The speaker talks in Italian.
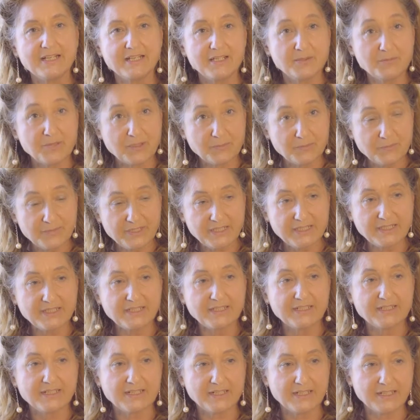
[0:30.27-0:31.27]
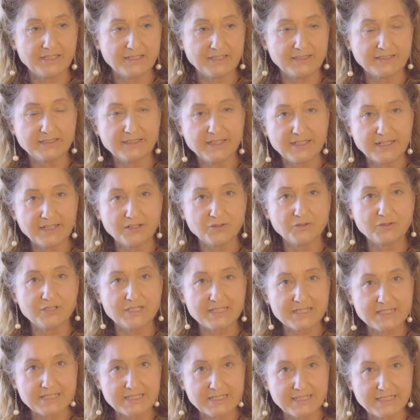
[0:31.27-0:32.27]
i bambini all'interno
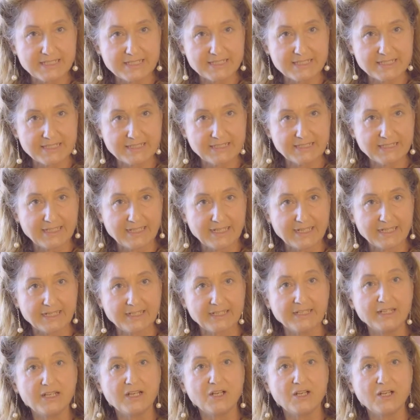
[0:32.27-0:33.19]
di asili aziendali